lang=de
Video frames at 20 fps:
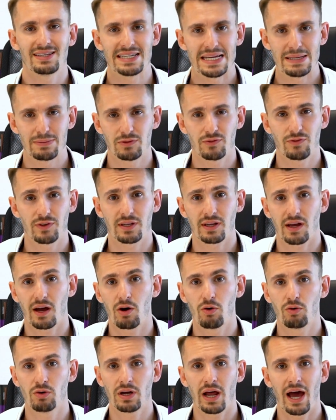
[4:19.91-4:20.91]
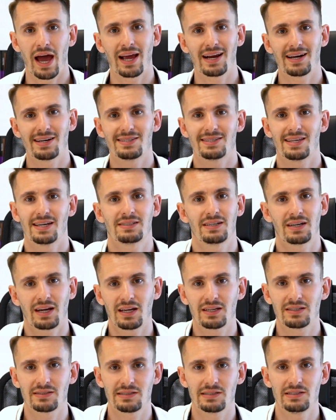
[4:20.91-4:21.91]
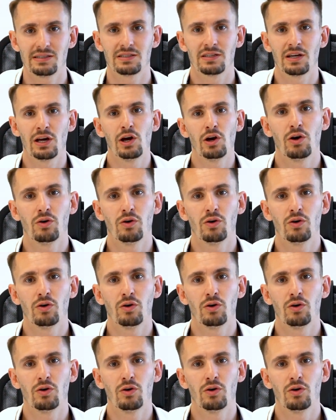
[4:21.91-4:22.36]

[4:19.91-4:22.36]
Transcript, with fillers: Selbstvertrauen eigentlich sehr gering sind